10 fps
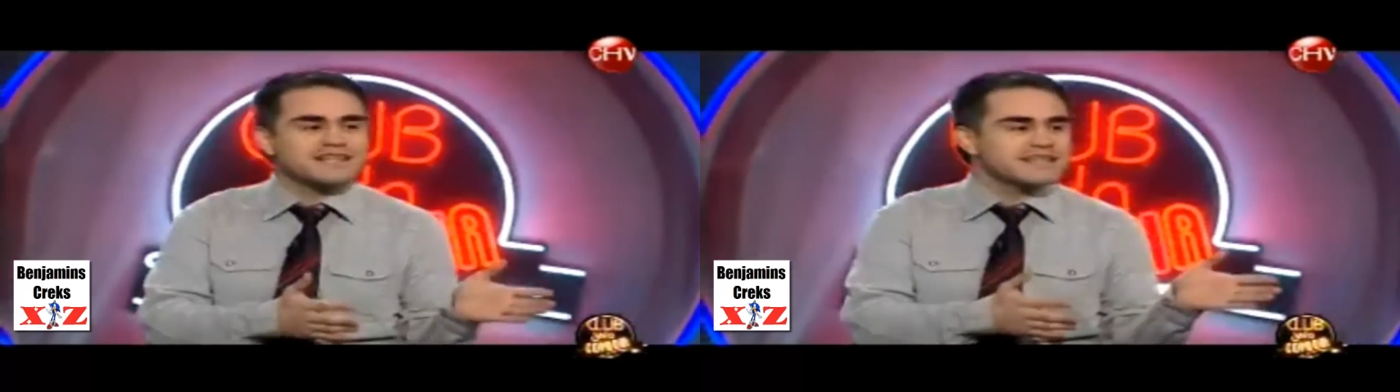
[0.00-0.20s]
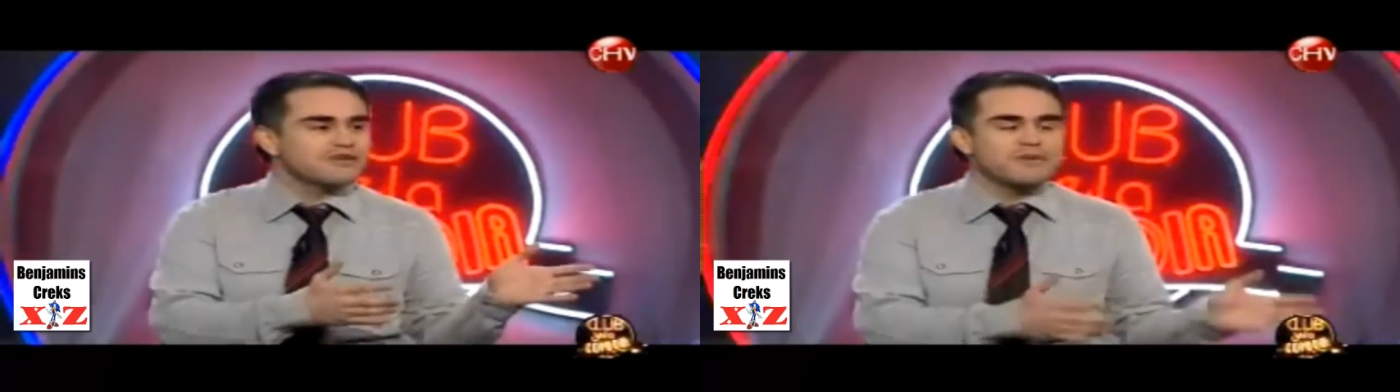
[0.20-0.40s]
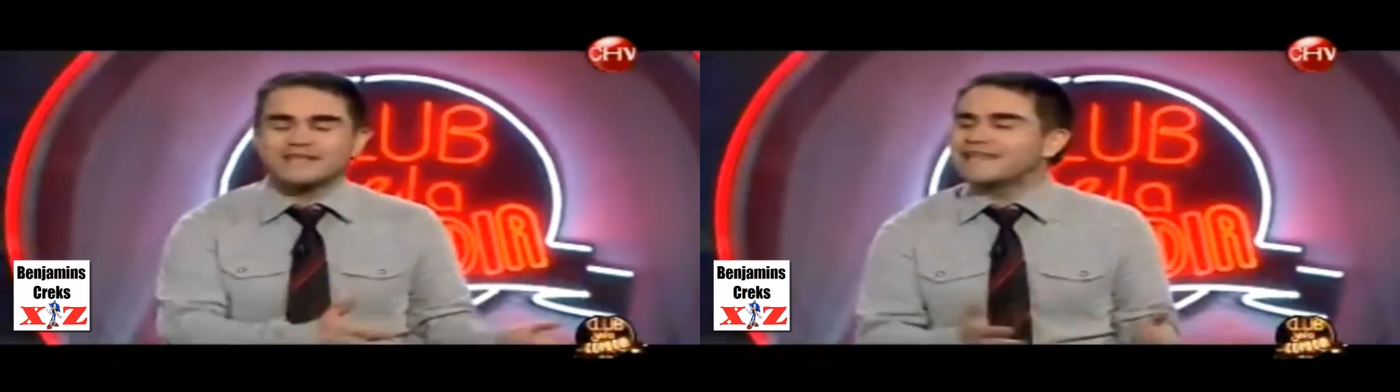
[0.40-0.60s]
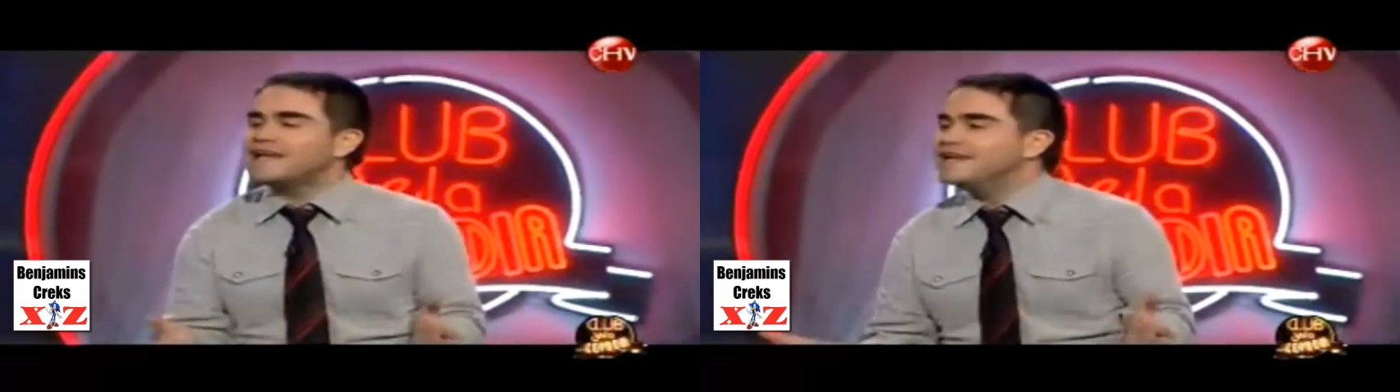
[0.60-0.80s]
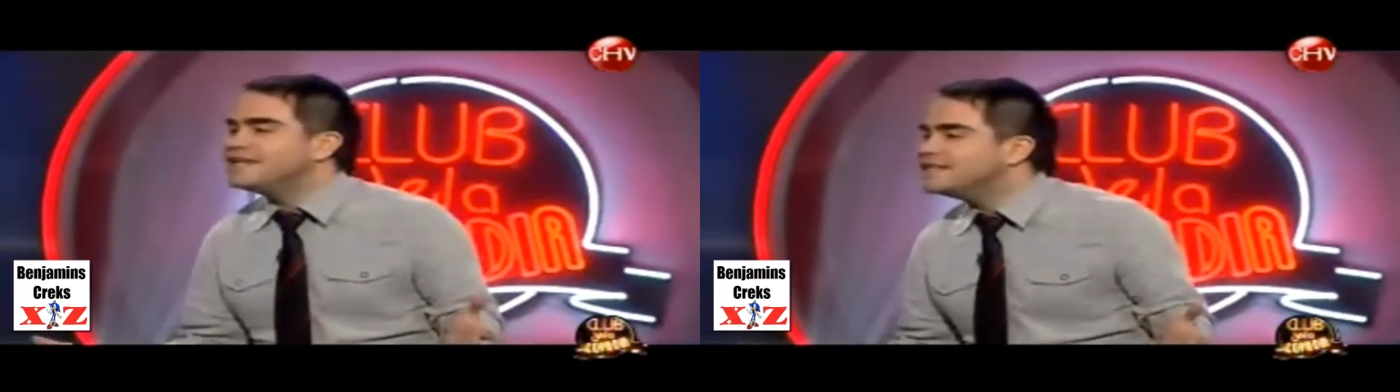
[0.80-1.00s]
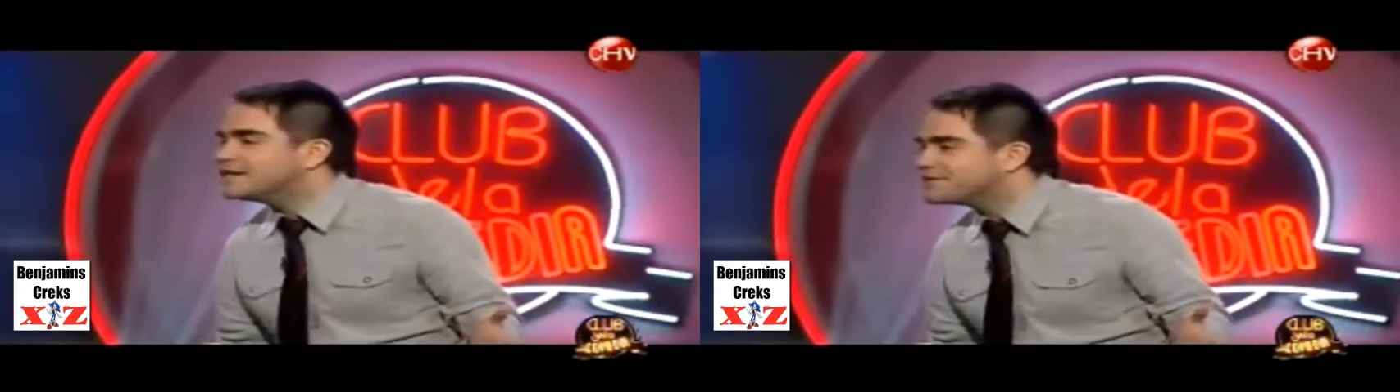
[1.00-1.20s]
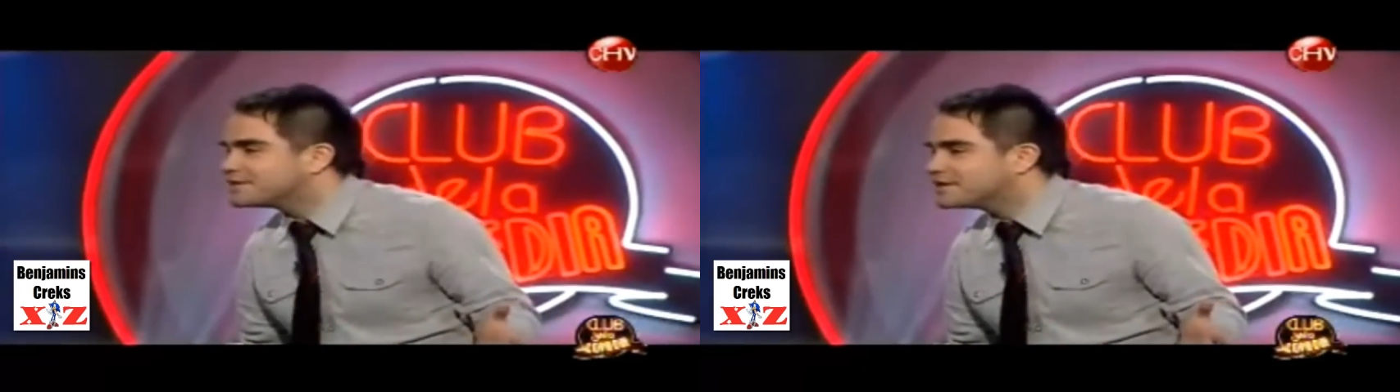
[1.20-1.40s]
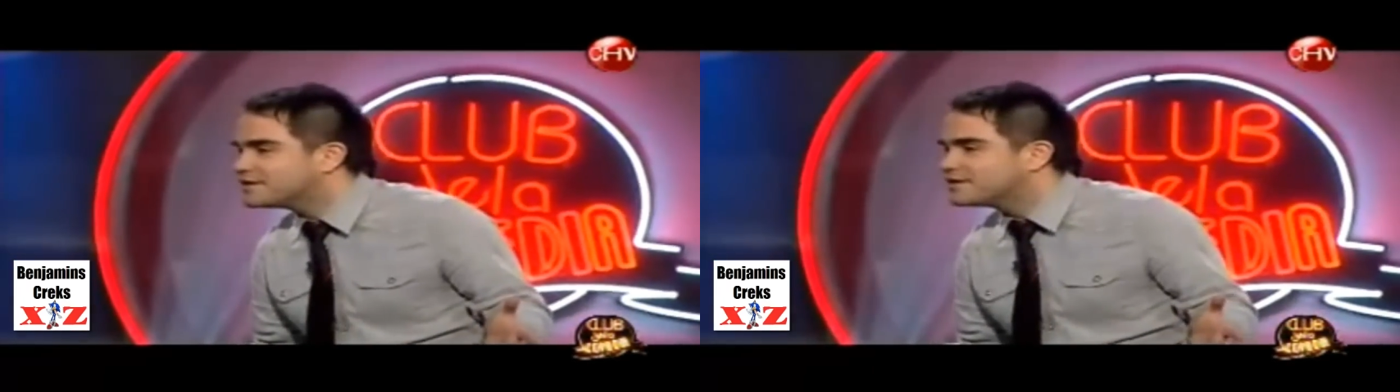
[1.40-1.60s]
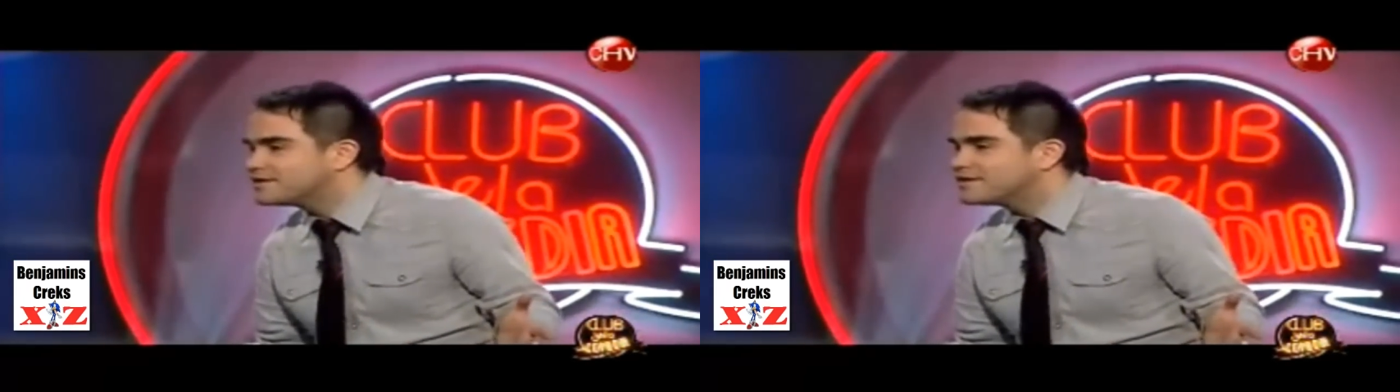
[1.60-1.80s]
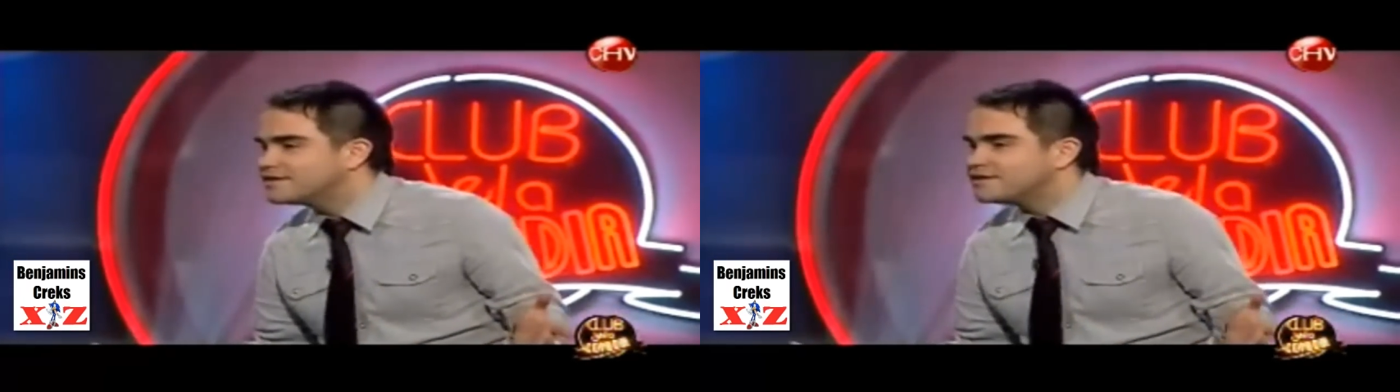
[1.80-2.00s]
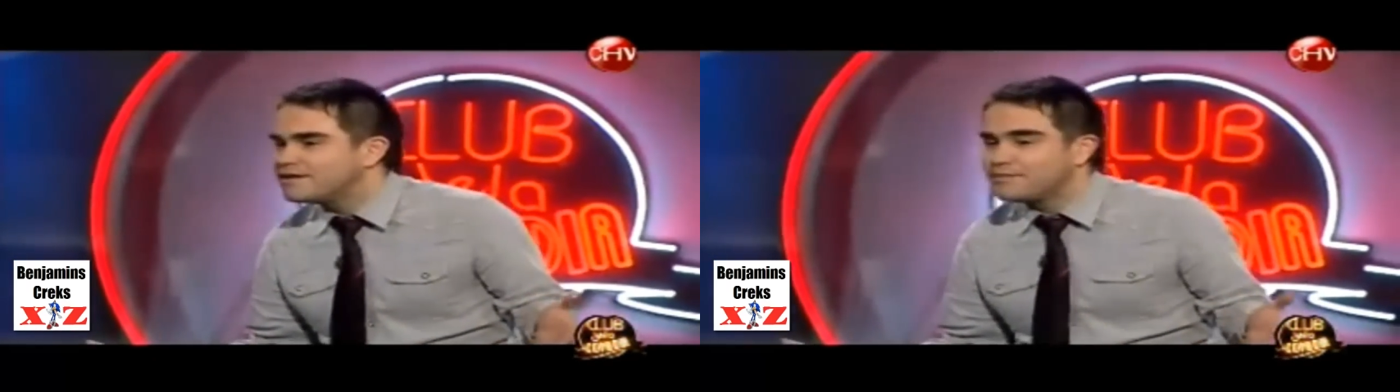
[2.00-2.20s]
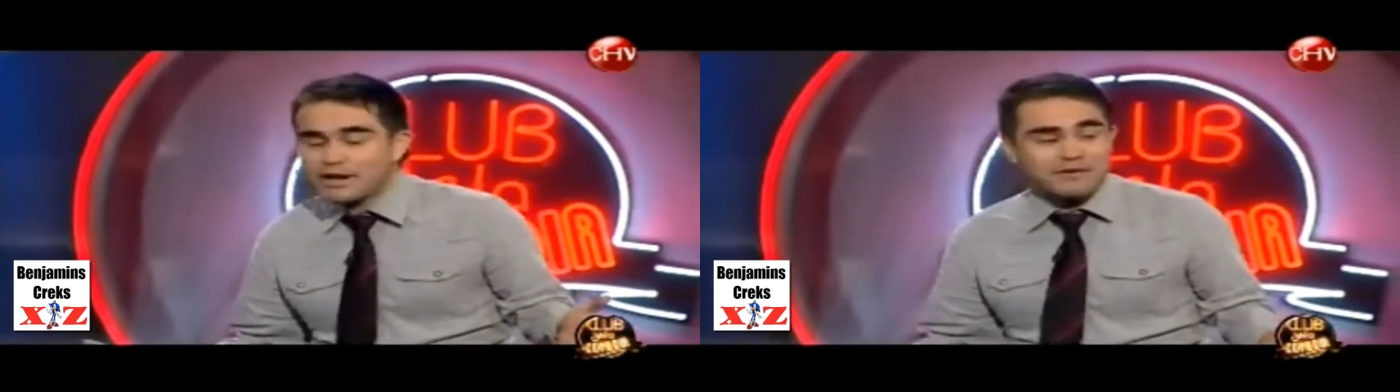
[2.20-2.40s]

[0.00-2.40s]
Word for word: casan con minas tan lindas, weón? Pero